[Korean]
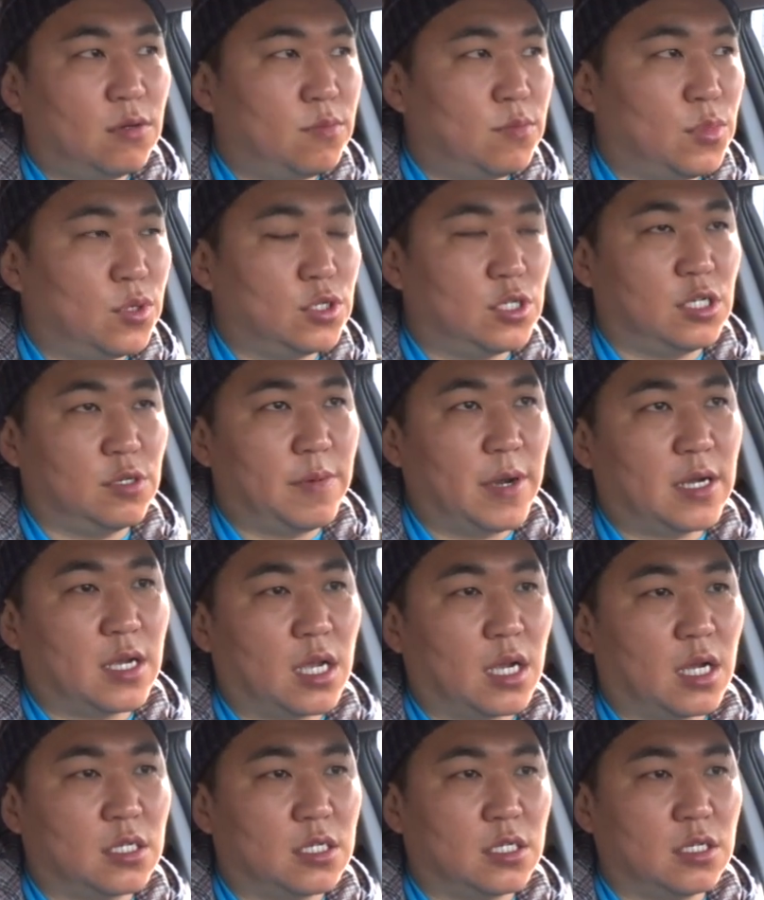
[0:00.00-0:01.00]
뭐 지방에
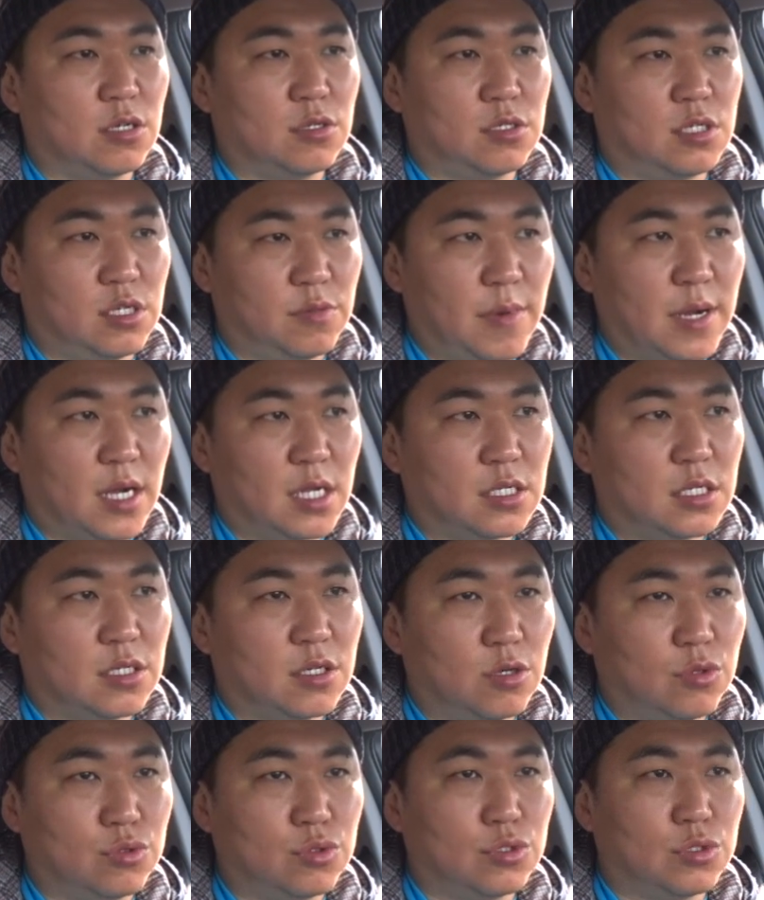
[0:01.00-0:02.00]
같은 지방 같은
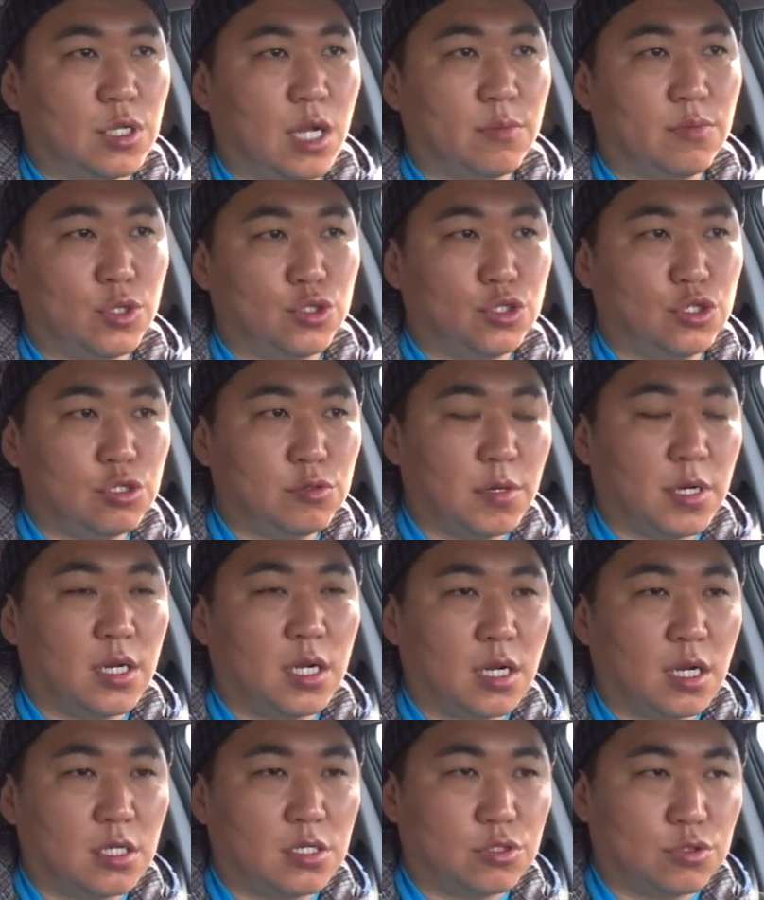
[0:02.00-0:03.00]
경우는 한번 출발해
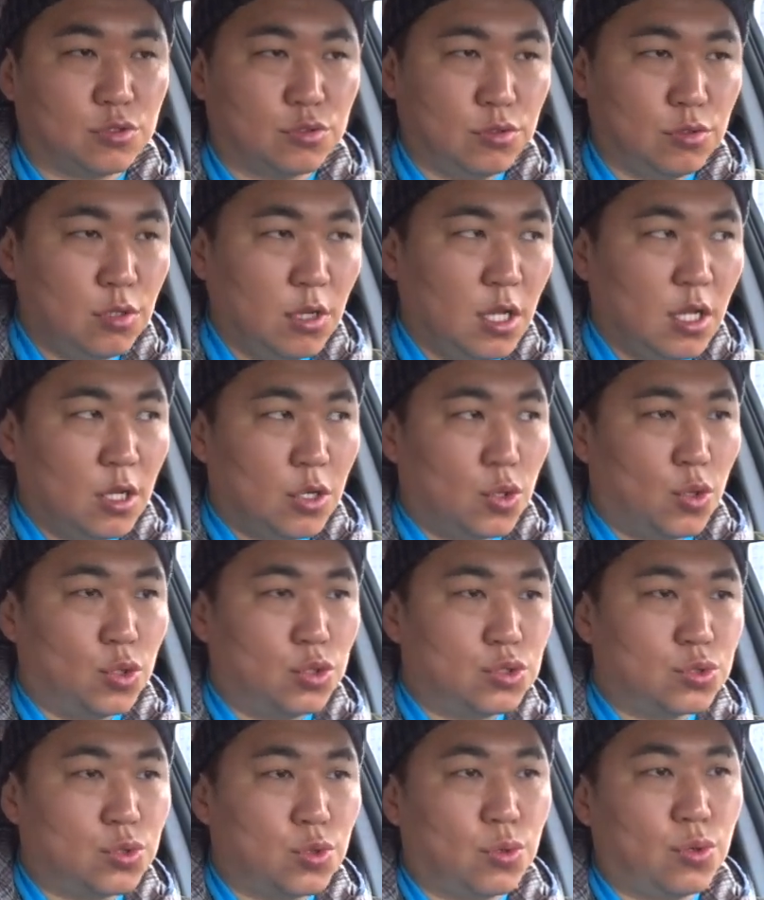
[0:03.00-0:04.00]
가지고
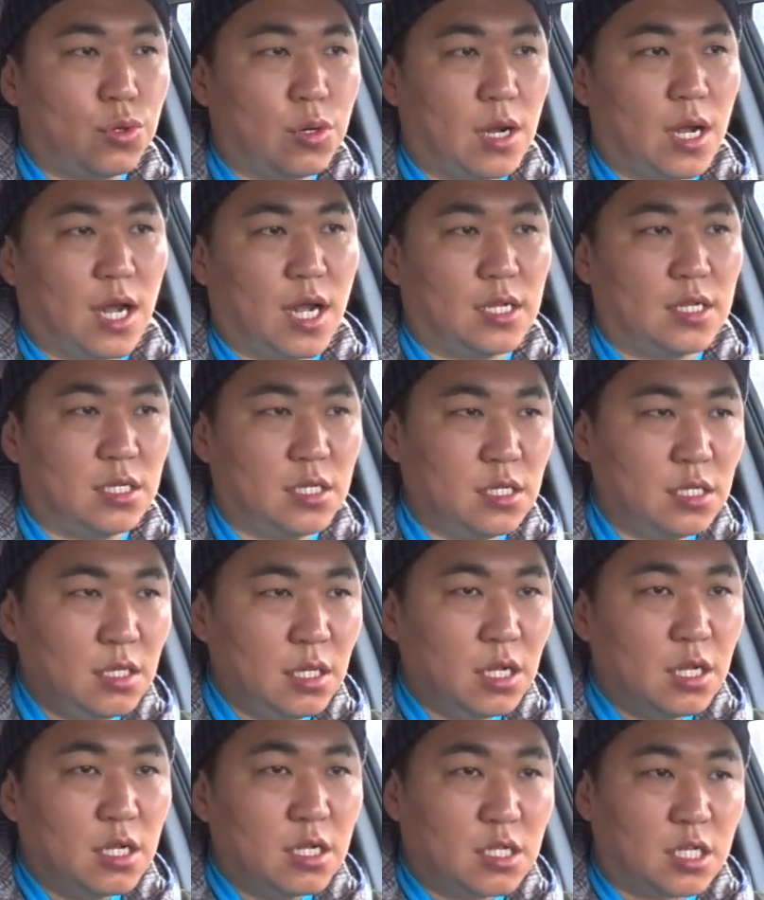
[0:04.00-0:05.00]
고속도로가 아닌
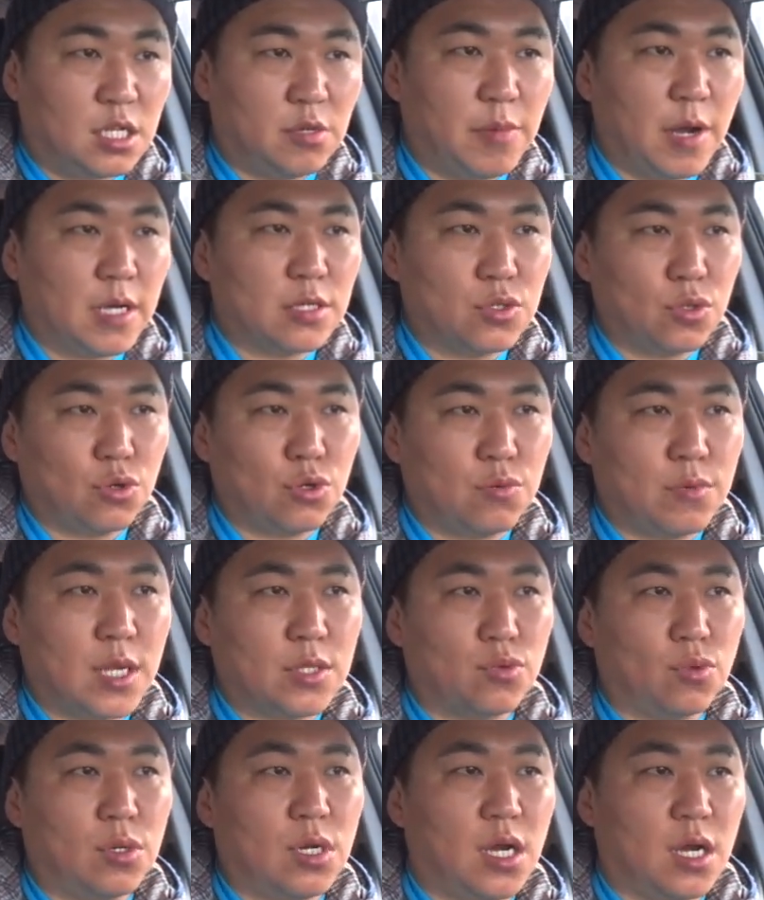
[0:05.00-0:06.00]
지방 도로만
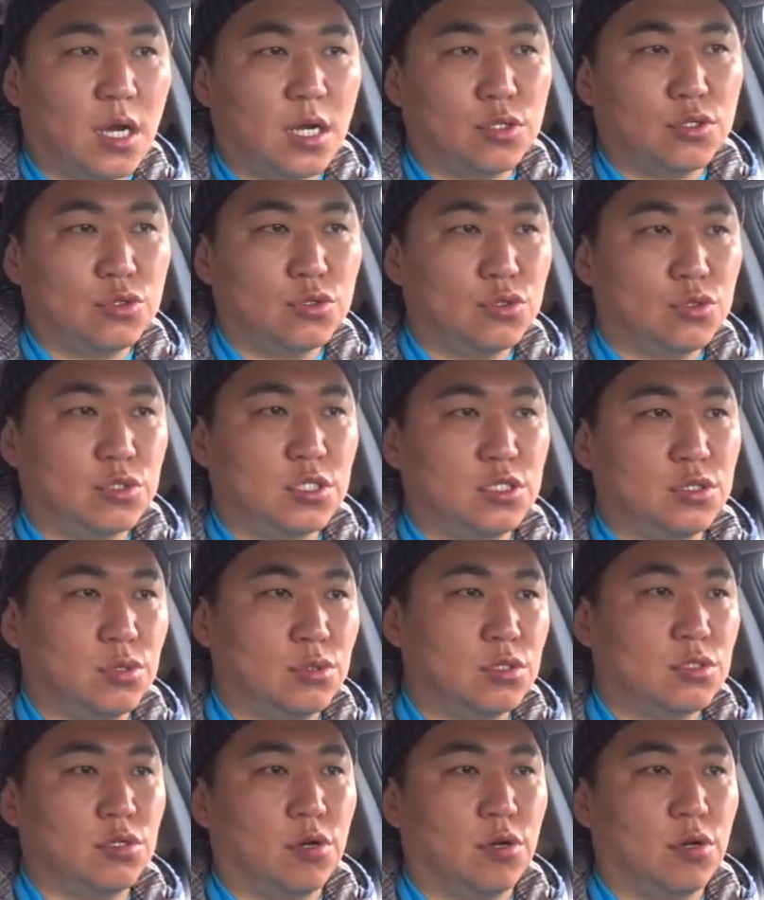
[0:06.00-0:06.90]
올라가도 신호등